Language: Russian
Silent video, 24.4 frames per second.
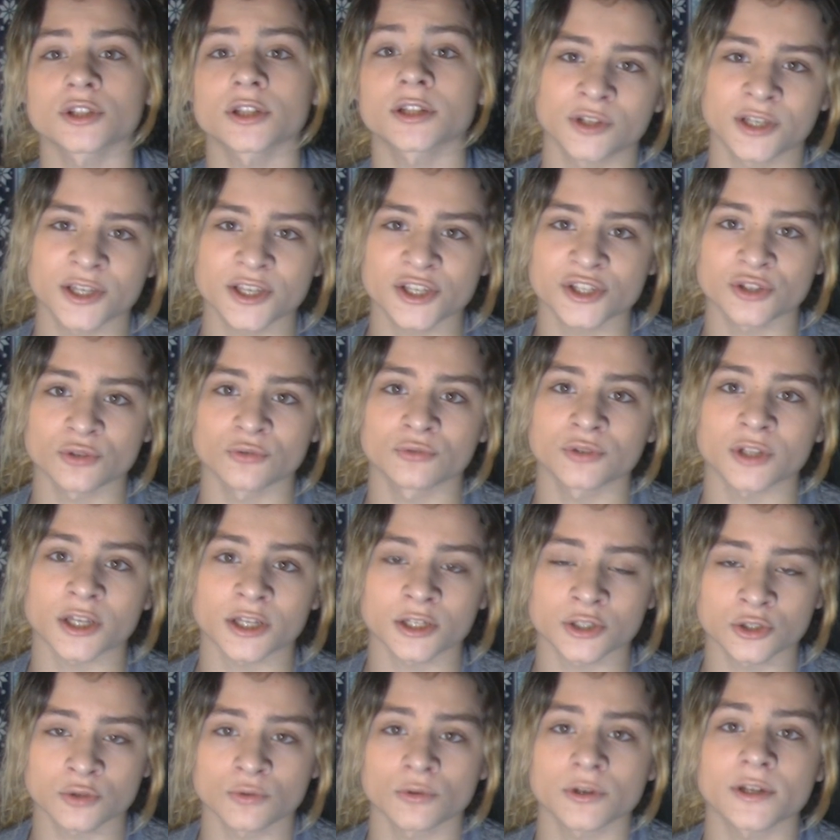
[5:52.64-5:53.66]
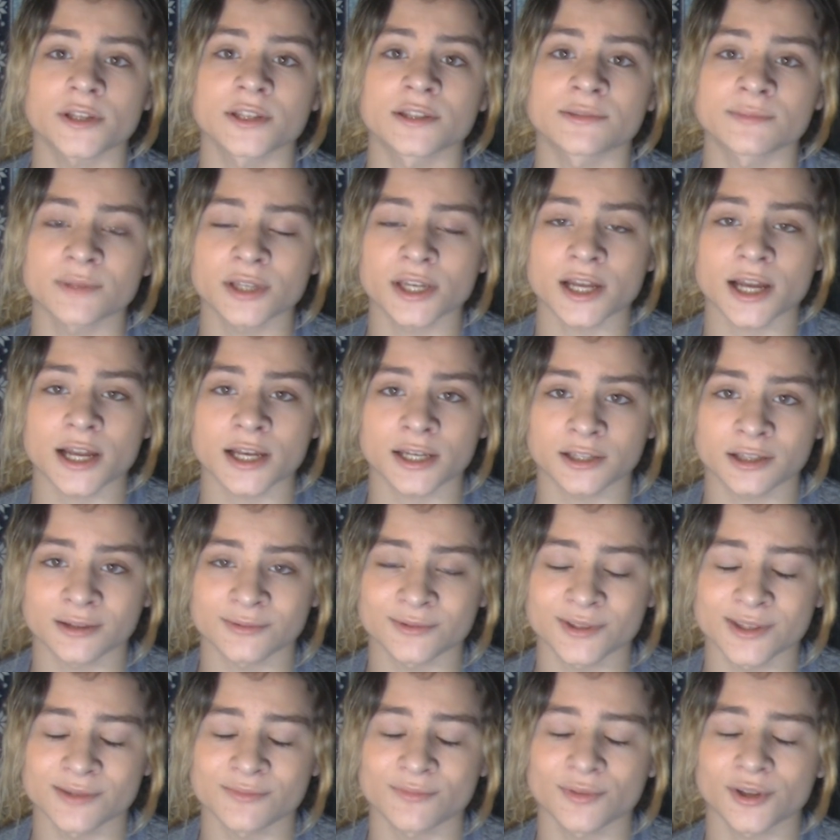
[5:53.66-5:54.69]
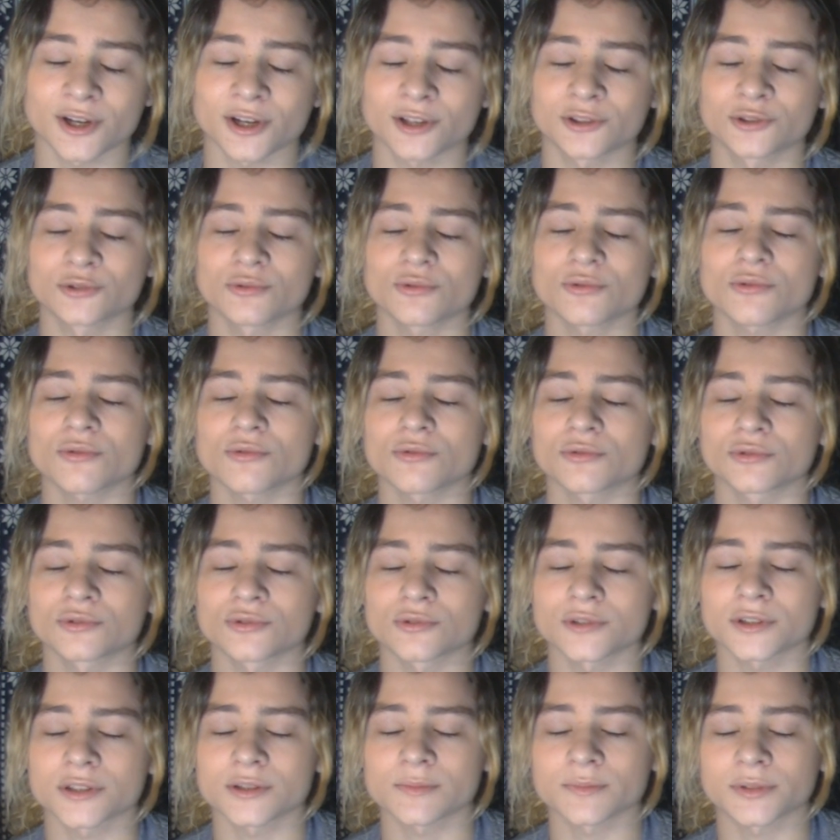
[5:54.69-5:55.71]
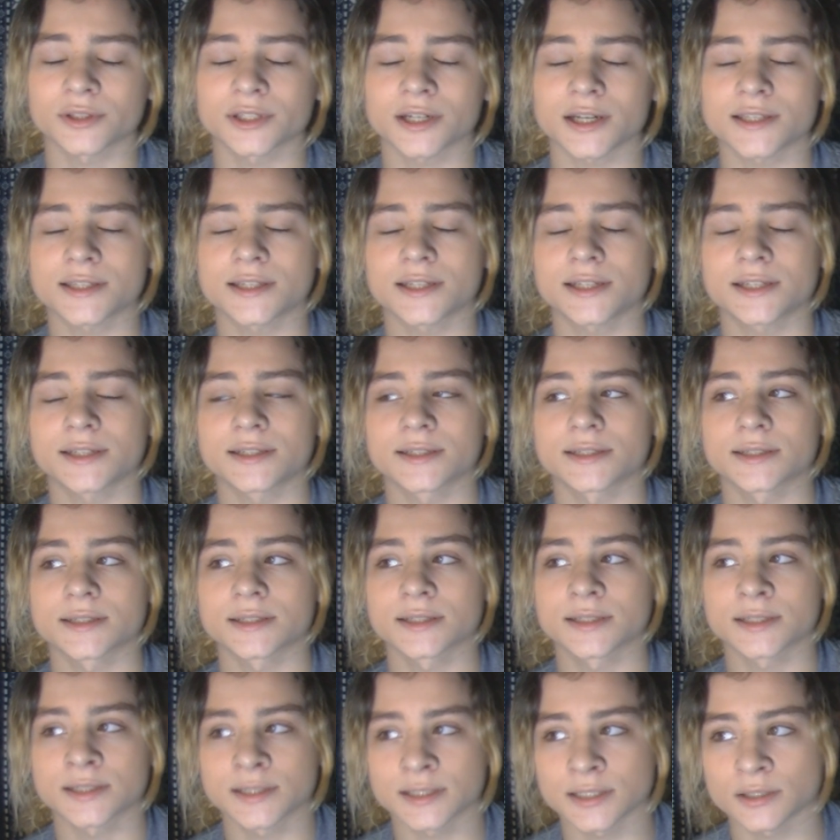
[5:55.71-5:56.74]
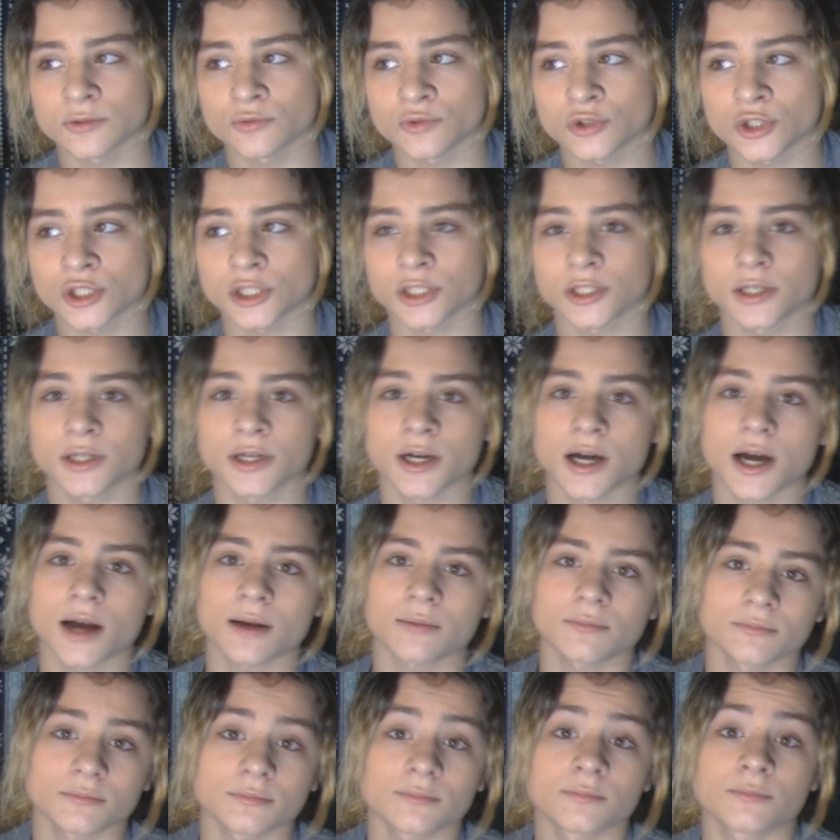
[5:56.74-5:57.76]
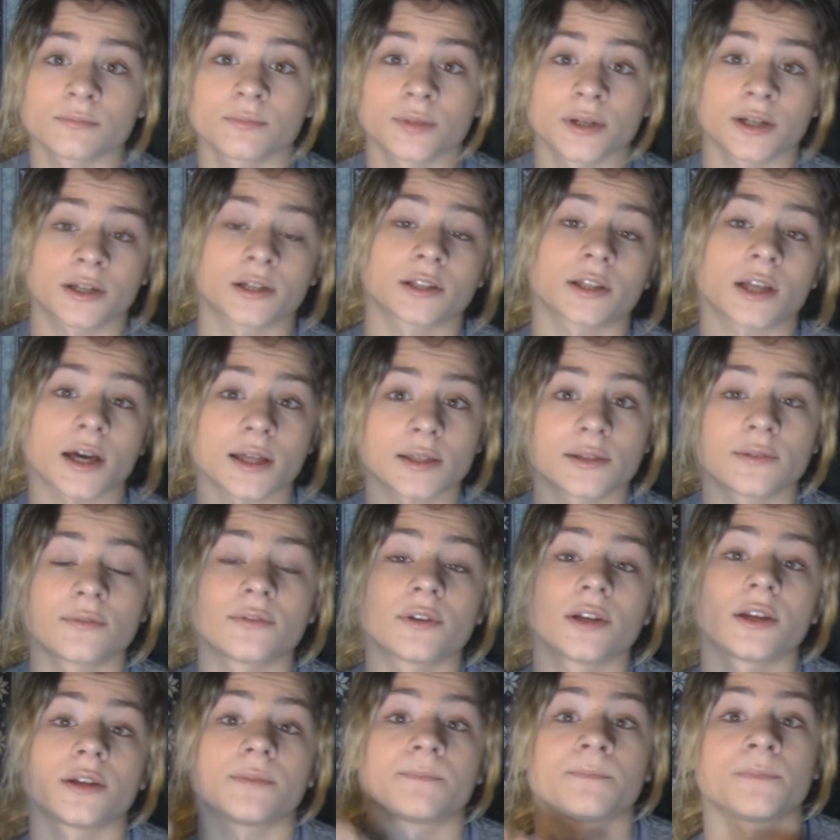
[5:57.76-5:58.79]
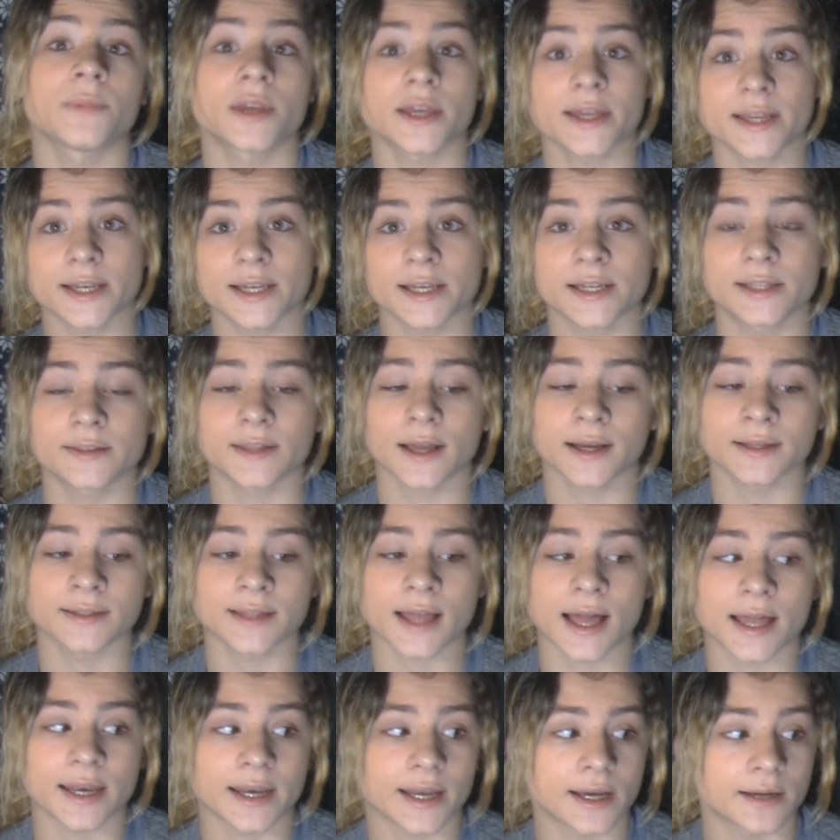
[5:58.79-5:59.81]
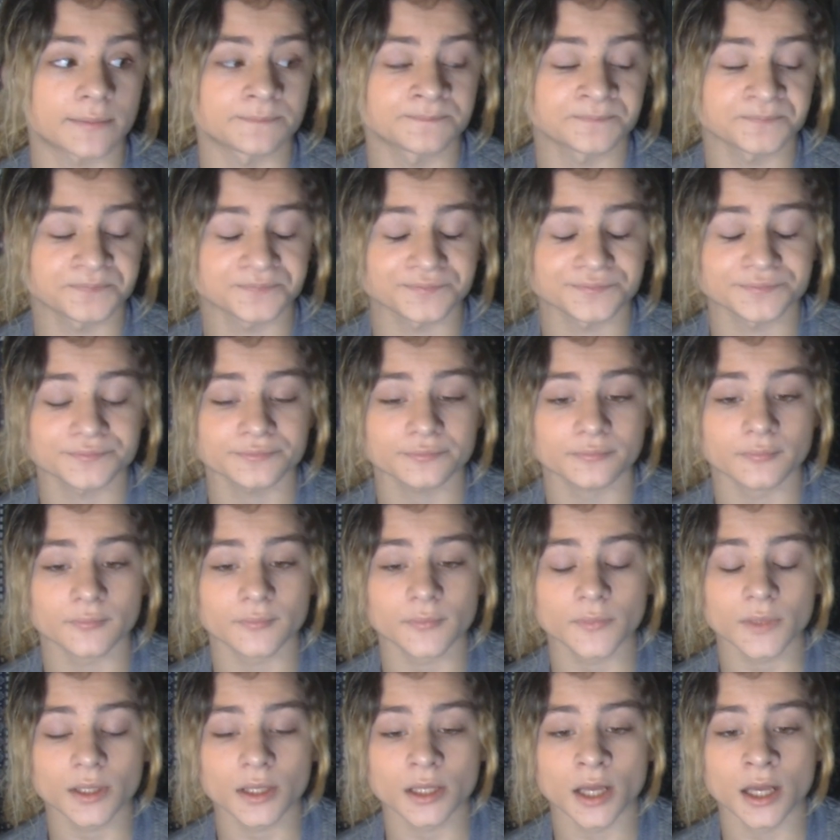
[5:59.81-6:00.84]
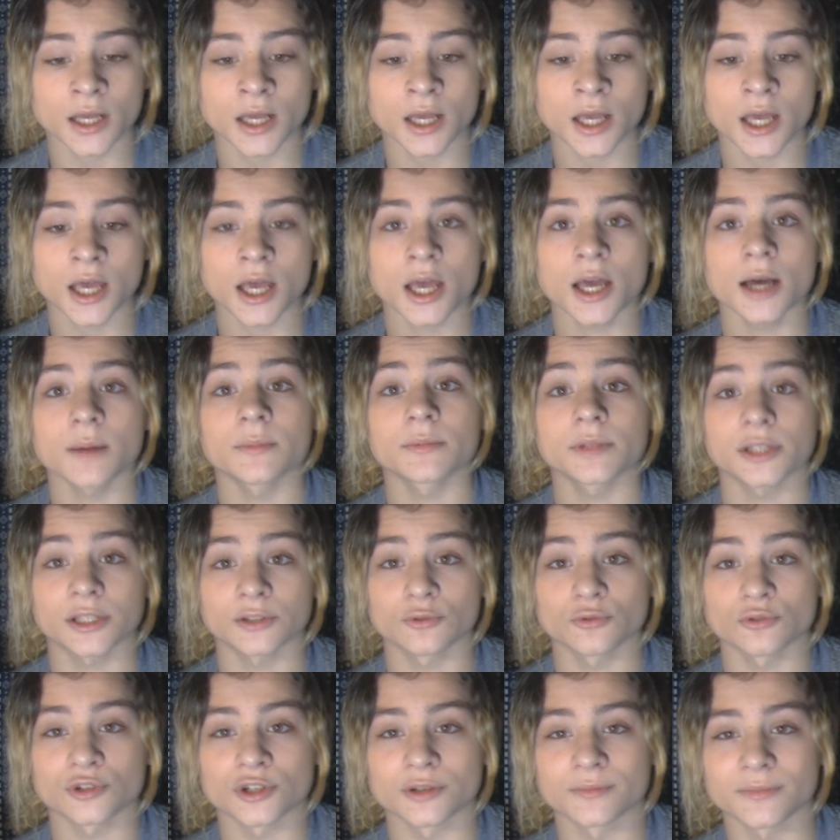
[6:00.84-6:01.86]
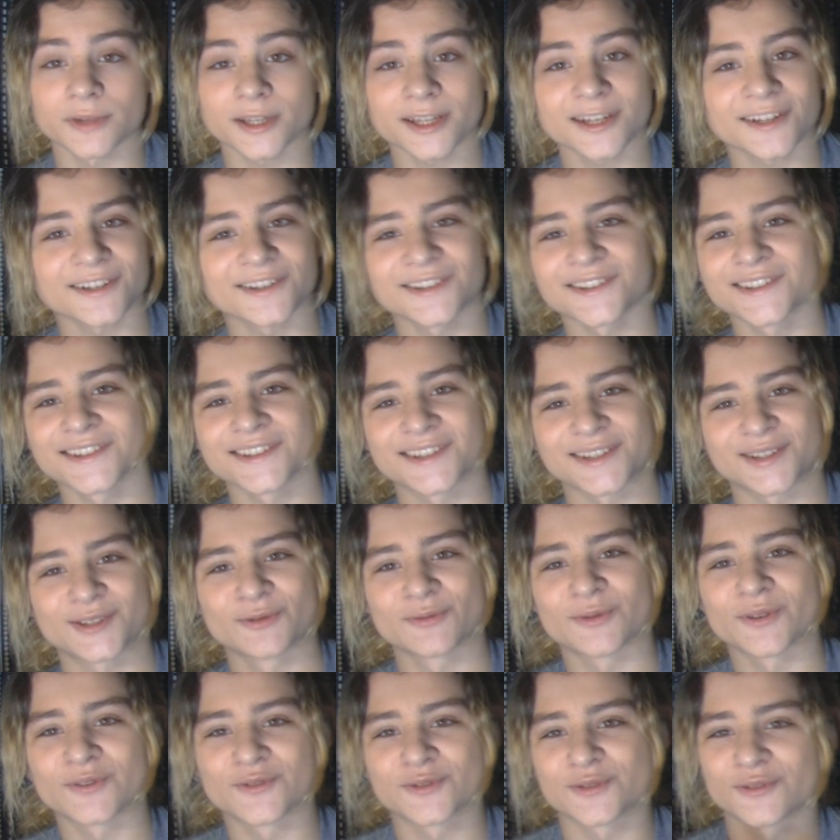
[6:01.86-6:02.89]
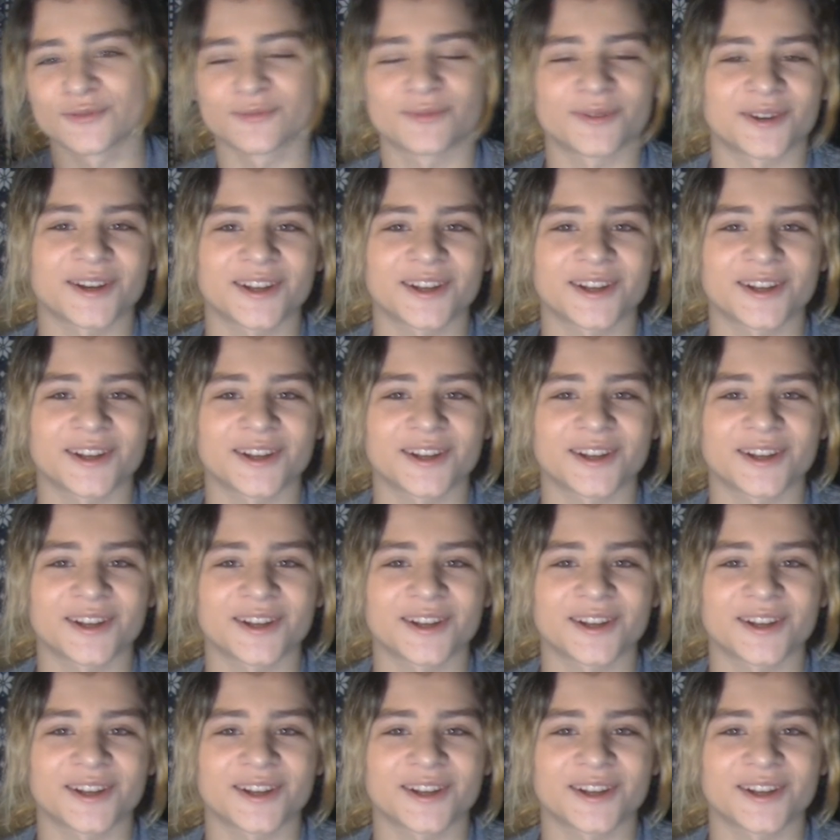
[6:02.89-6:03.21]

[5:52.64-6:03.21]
что лично у нас в школе измеряли нам температуру, то есть подходили к ученикам, прикладывали, мерили и так далее. Мне тоже мерили, кстати, мне все в